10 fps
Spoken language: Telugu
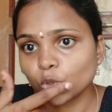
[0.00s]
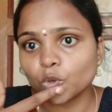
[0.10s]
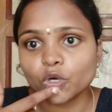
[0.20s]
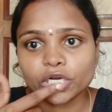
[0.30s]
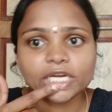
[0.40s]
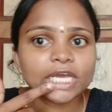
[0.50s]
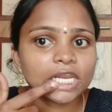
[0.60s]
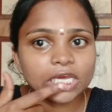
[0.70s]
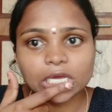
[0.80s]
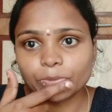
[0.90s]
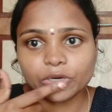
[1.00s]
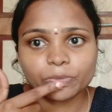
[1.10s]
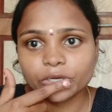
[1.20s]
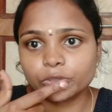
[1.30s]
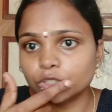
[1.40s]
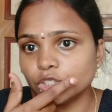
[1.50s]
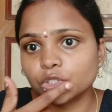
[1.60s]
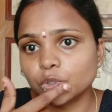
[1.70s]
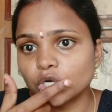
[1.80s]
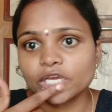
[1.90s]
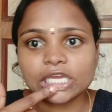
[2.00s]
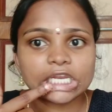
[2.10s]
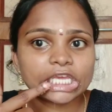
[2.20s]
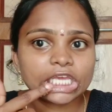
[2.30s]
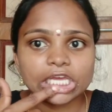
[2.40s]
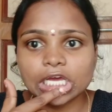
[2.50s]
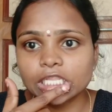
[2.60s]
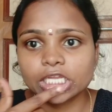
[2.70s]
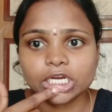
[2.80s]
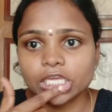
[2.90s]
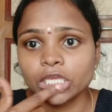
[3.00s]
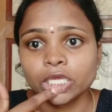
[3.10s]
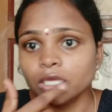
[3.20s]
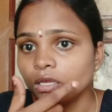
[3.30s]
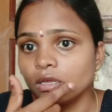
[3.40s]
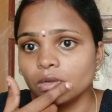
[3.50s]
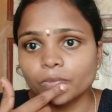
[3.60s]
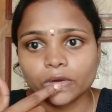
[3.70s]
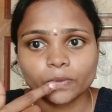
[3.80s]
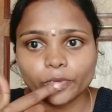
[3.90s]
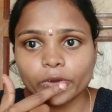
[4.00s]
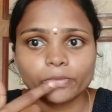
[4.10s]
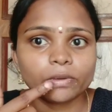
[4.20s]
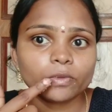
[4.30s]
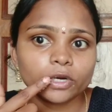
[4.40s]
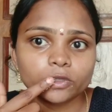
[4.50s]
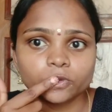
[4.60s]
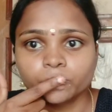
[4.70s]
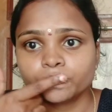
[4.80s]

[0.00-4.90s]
కోకోనట్ ఆయిలే కాబట్టి మనకు కొంచెం నోట్లోకి వెళ్ళినా ఏం కాదండి ప్రాబ్లం ఏమి ఉండదు